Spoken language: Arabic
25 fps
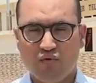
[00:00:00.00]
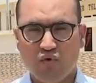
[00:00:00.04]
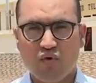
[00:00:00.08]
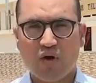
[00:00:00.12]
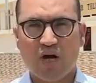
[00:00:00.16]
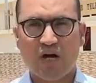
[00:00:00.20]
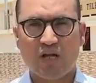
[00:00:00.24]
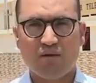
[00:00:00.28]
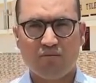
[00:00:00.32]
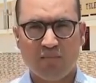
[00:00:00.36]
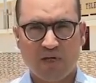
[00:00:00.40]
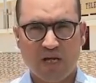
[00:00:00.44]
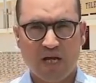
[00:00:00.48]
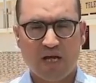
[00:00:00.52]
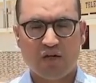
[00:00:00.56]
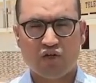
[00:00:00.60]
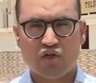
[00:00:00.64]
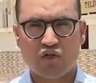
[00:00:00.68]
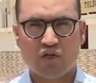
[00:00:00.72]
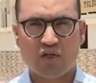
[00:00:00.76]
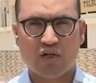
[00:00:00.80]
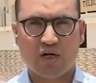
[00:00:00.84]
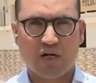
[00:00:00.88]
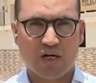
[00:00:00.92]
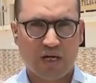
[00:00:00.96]
مرفوقا
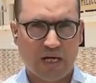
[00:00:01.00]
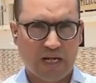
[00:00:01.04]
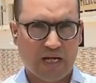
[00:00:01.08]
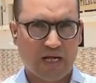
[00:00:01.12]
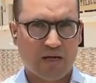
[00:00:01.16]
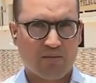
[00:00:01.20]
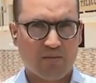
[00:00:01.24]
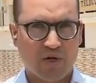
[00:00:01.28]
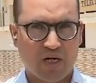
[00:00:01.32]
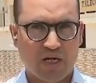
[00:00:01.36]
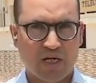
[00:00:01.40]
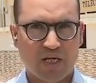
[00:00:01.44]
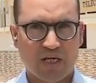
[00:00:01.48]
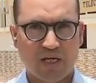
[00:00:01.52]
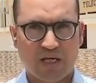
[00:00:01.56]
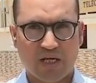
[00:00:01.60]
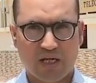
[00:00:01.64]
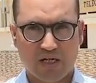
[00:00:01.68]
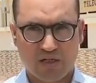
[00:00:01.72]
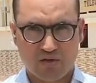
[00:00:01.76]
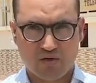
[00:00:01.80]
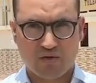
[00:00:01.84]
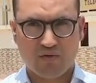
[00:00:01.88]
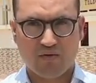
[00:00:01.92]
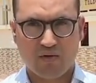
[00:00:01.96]
بالجنرال
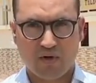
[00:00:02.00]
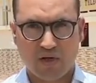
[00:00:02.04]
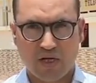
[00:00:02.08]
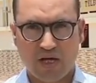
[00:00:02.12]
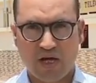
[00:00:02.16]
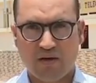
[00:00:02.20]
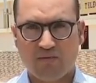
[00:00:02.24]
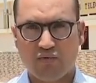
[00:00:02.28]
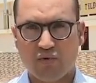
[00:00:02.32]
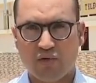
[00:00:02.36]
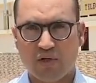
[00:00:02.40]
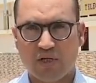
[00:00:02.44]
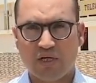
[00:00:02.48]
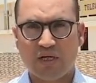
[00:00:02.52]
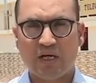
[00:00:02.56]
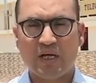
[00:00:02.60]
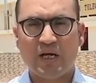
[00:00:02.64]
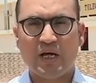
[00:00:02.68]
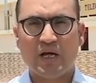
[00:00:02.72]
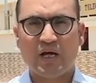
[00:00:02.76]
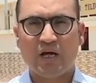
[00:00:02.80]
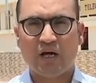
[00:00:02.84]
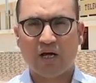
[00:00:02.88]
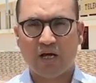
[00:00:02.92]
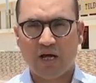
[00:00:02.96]
الأمريكي كريستوفر
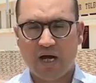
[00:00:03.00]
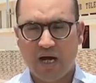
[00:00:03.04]
كافولي